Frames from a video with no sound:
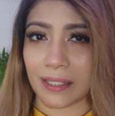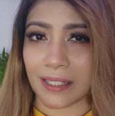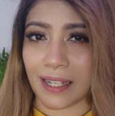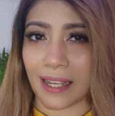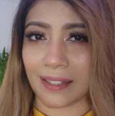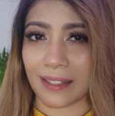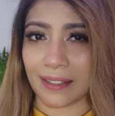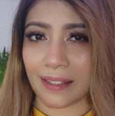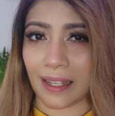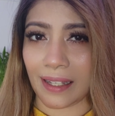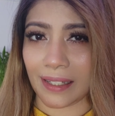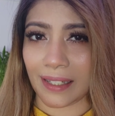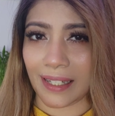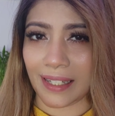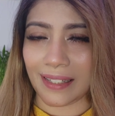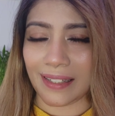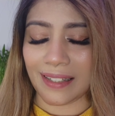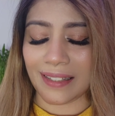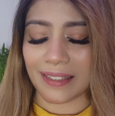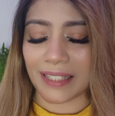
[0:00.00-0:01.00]
সাথে
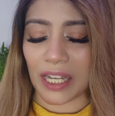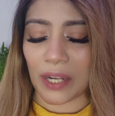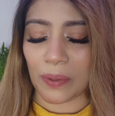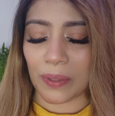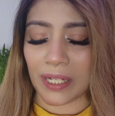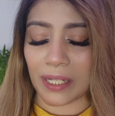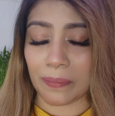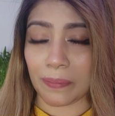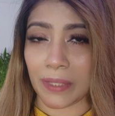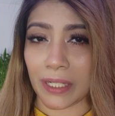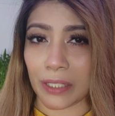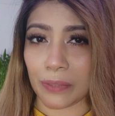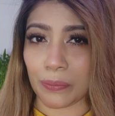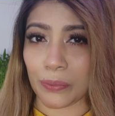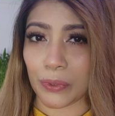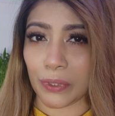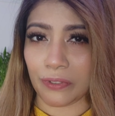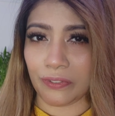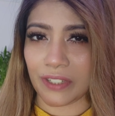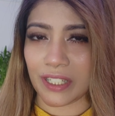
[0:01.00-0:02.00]
থাকেন তাহলে আপনারা
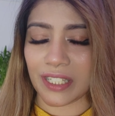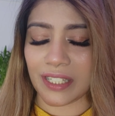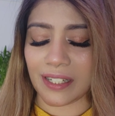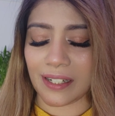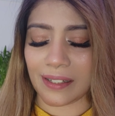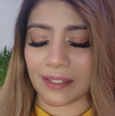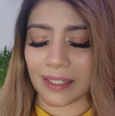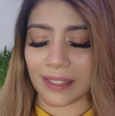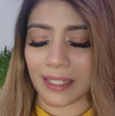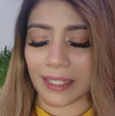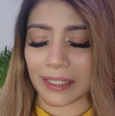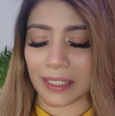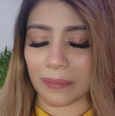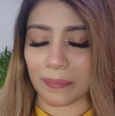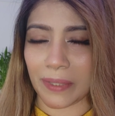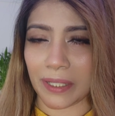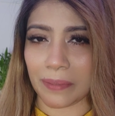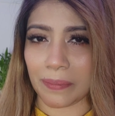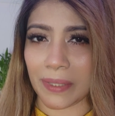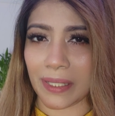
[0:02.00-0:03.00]
পুরো ফেসিয়ালটাই দেখতে
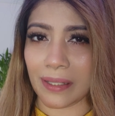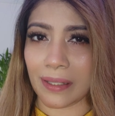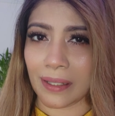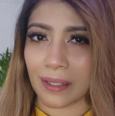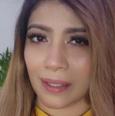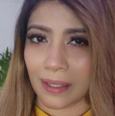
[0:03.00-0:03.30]
পারবেন